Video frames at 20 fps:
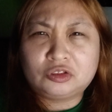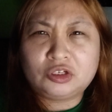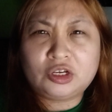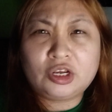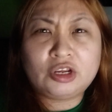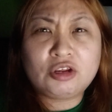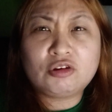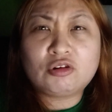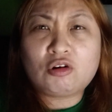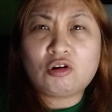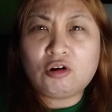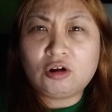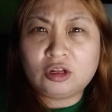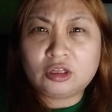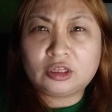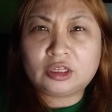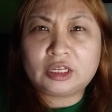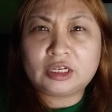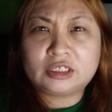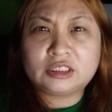So, yun yung
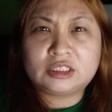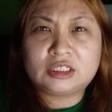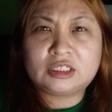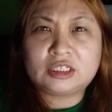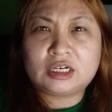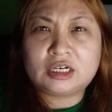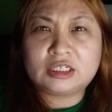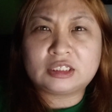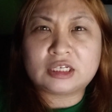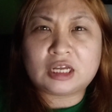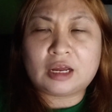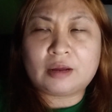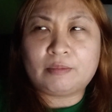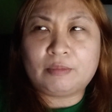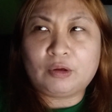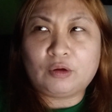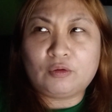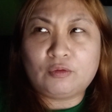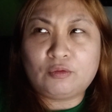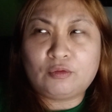context na
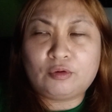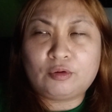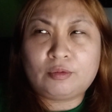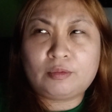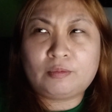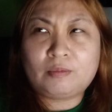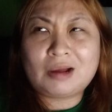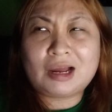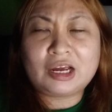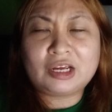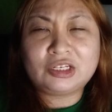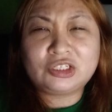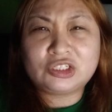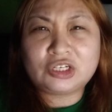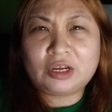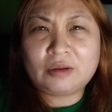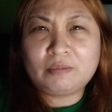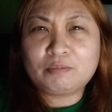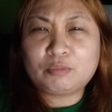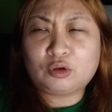sinasabi ko. Bakit
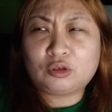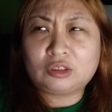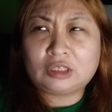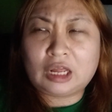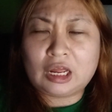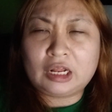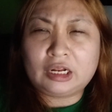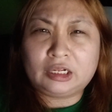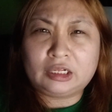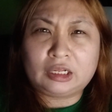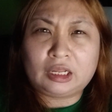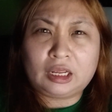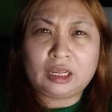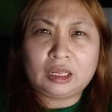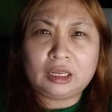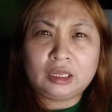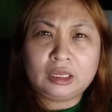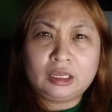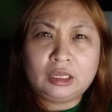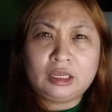siya
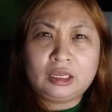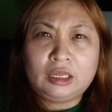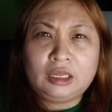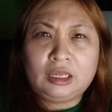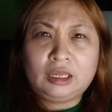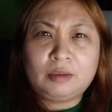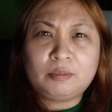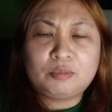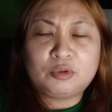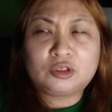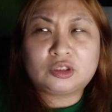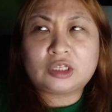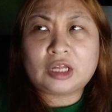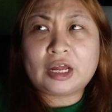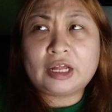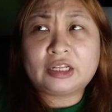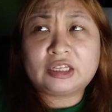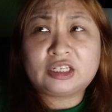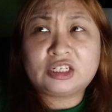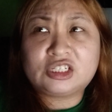importante?
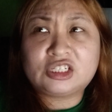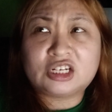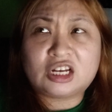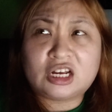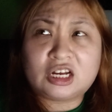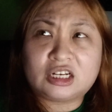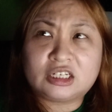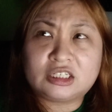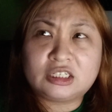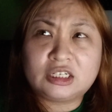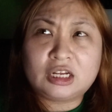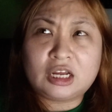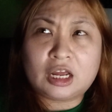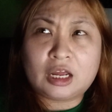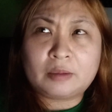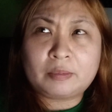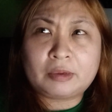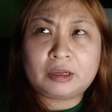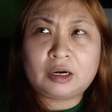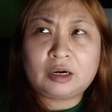Importante siya kasi
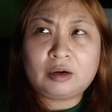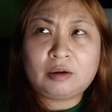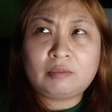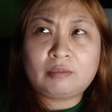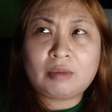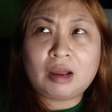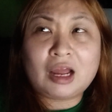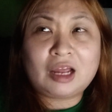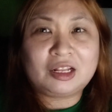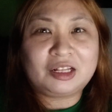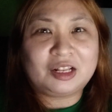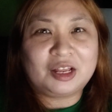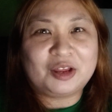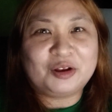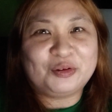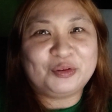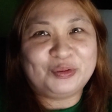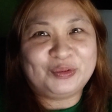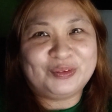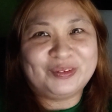nga, parang bakit
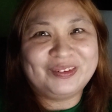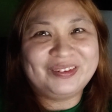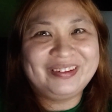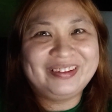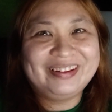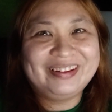ganun?